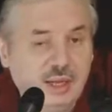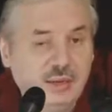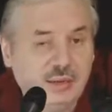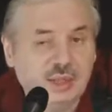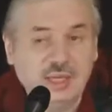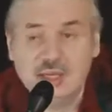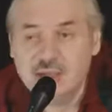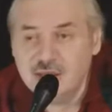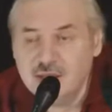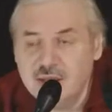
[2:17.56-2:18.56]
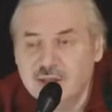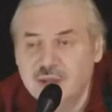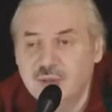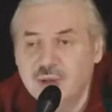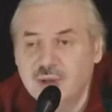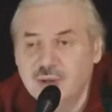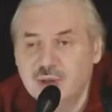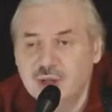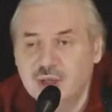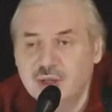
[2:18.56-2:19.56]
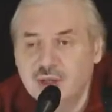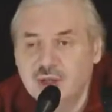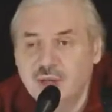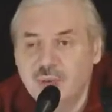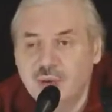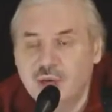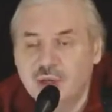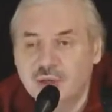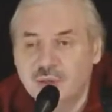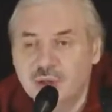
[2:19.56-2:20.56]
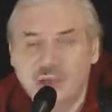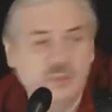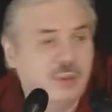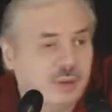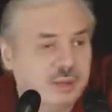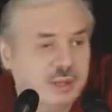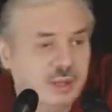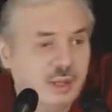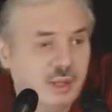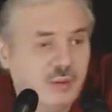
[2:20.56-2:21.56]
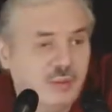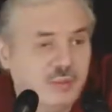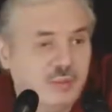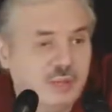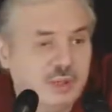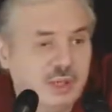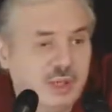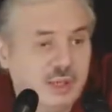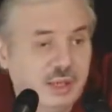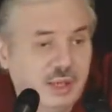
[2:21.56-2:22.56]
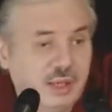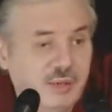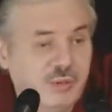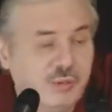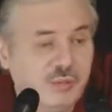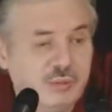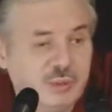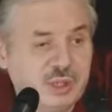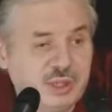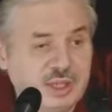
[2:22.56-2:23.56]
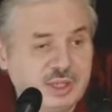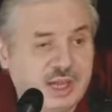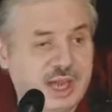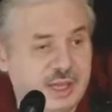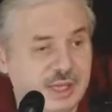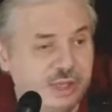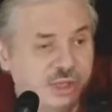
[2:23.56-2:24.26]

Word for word: И вот когда такие действия происходят, когда человек не пугается продолжать бороться, он побеждает. Вот он, пожалуйста, даже один